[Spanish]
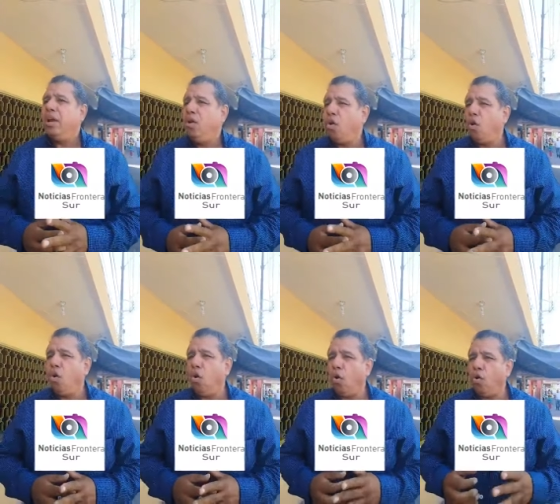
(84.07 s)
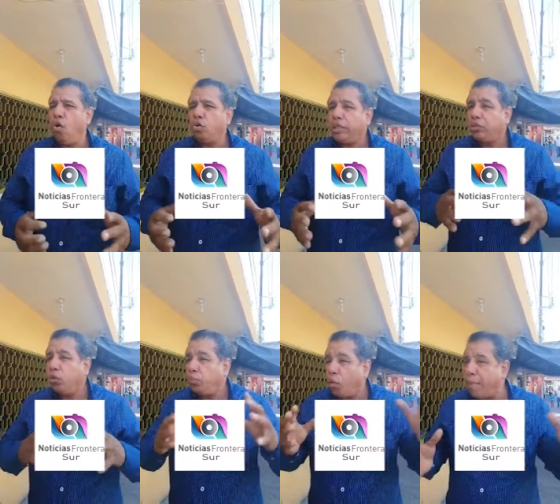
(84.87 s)
no, no se
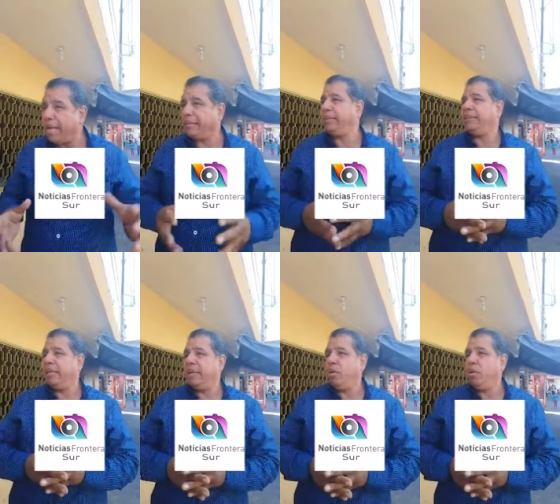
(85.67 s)
supo más,